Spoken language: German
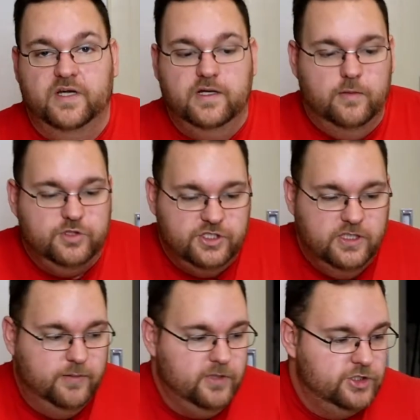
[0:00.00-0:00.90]
dann habe ich hier
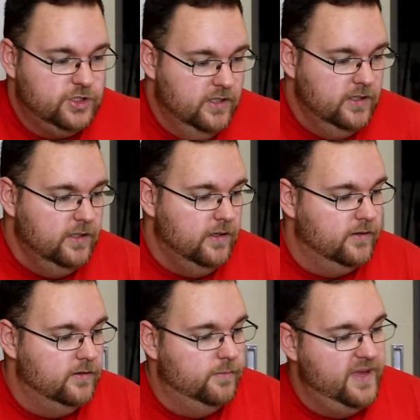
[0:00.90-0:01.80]
nämlich
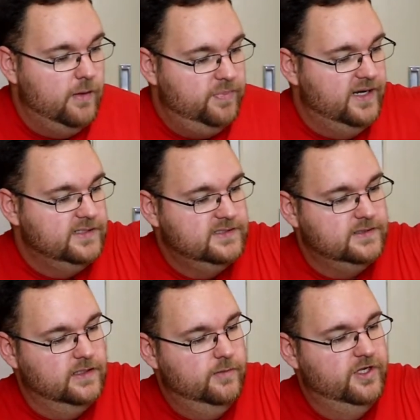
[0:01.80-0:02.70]
äh, mehr Platz.
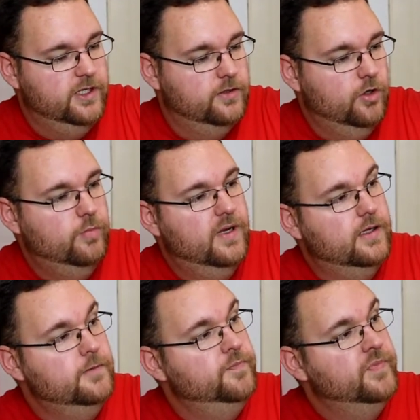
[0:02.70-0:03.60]
Dann haben wir hier
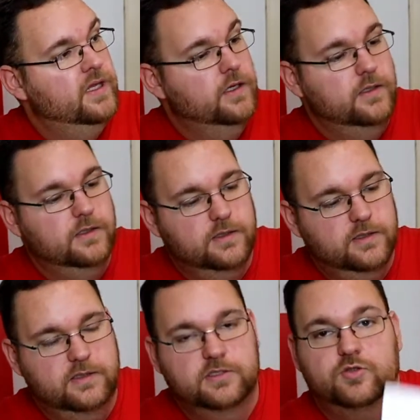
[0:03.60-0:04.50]
nochmal
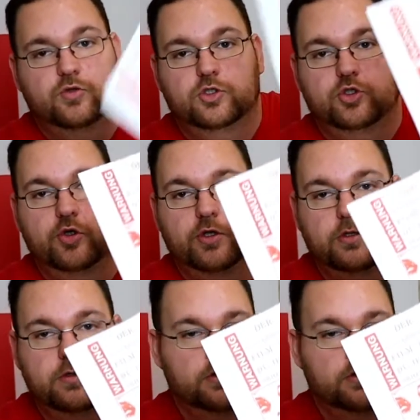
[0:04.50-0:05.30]
äh, so eine schöne